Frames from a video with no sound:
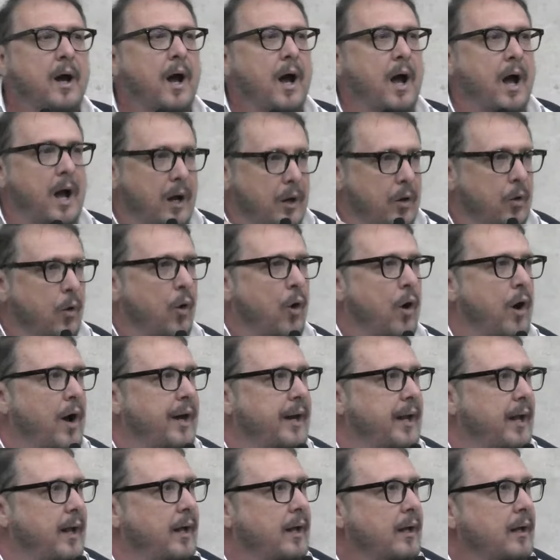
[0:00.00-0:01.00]

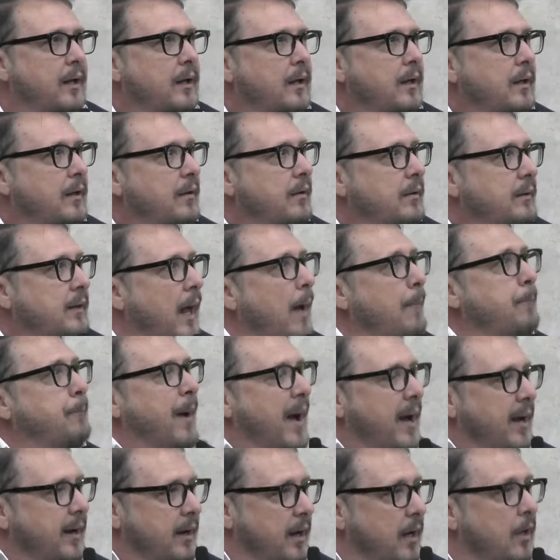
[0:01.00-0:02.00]
agora está
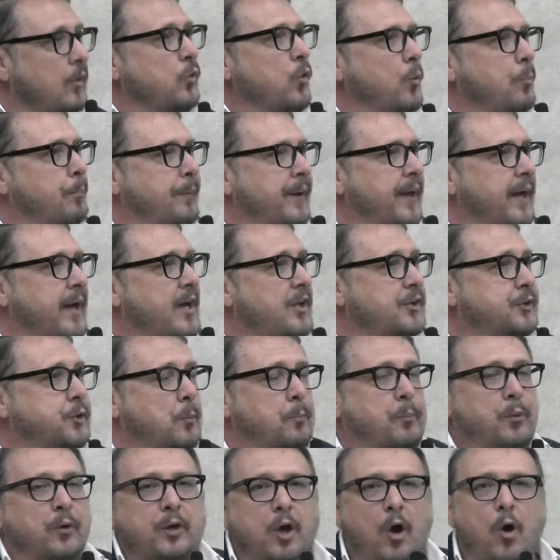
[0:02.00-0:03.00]
pagando o preço
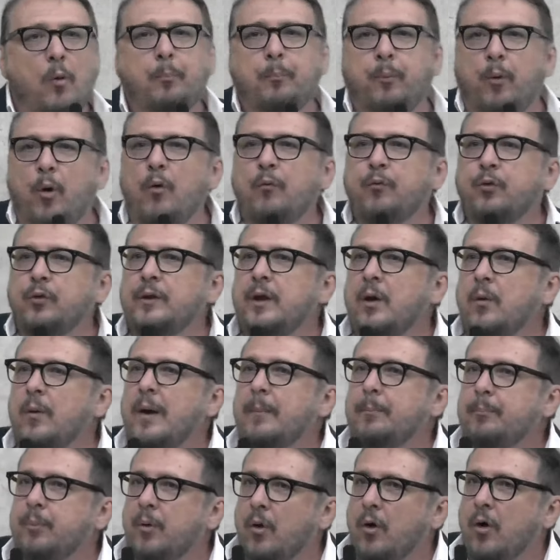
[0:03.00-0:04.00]
porque o povo não
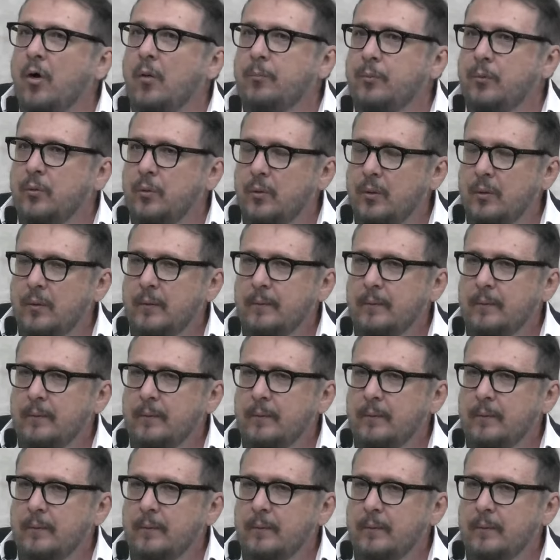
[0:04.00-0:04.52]
é bobo.